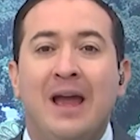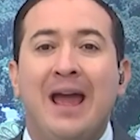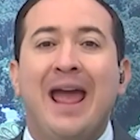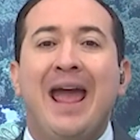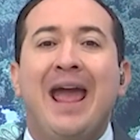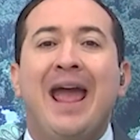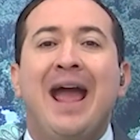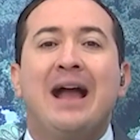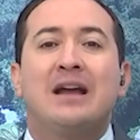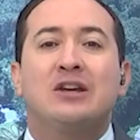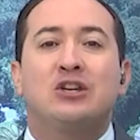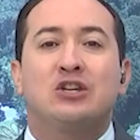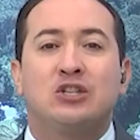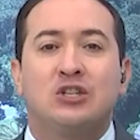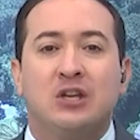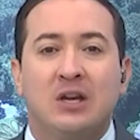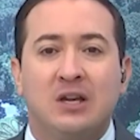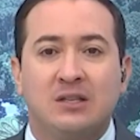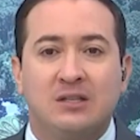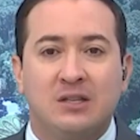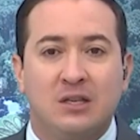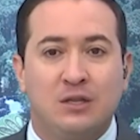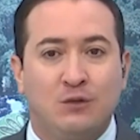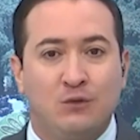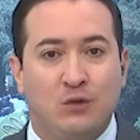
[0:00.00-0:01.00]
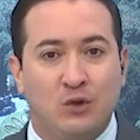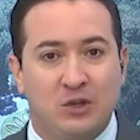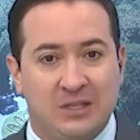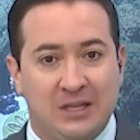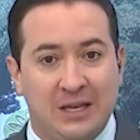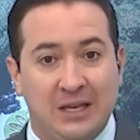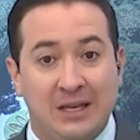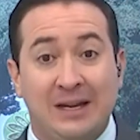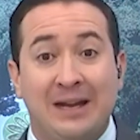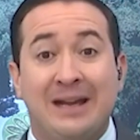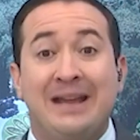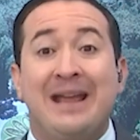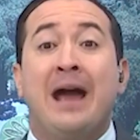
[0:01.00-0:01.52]
É a chance de
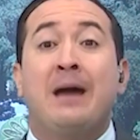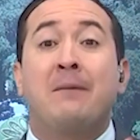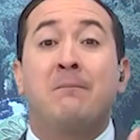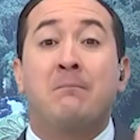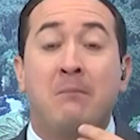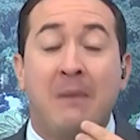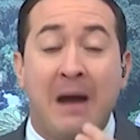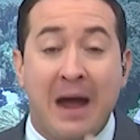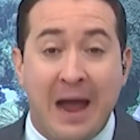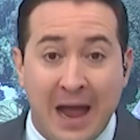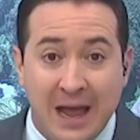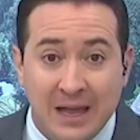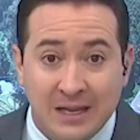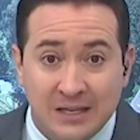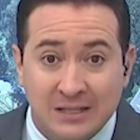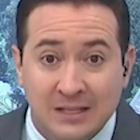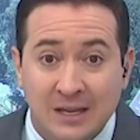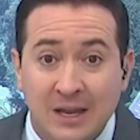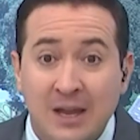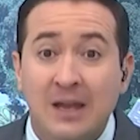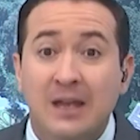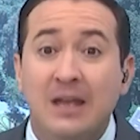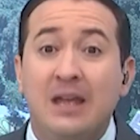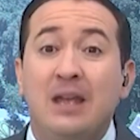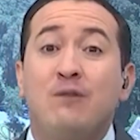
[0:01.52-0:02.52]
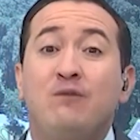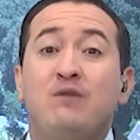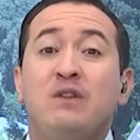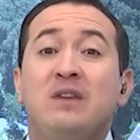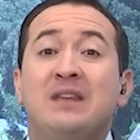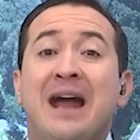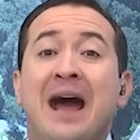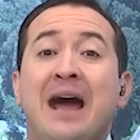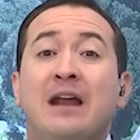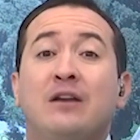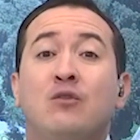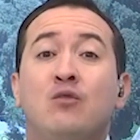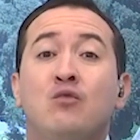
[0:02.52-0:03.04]
você ganhar mais e
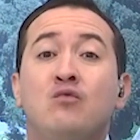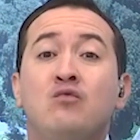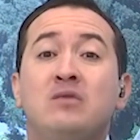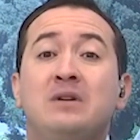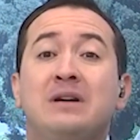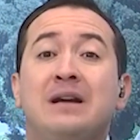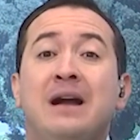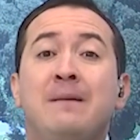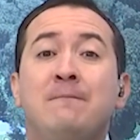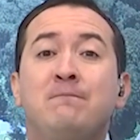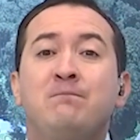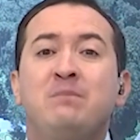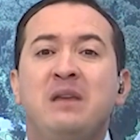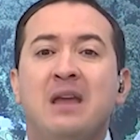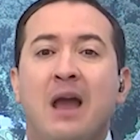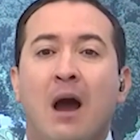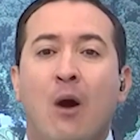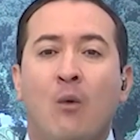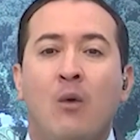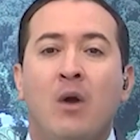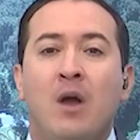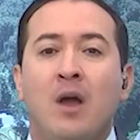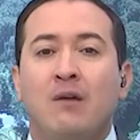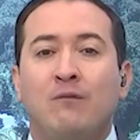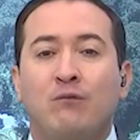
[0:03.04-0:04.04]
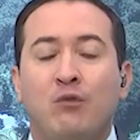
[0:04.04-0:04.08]
virar um campeão.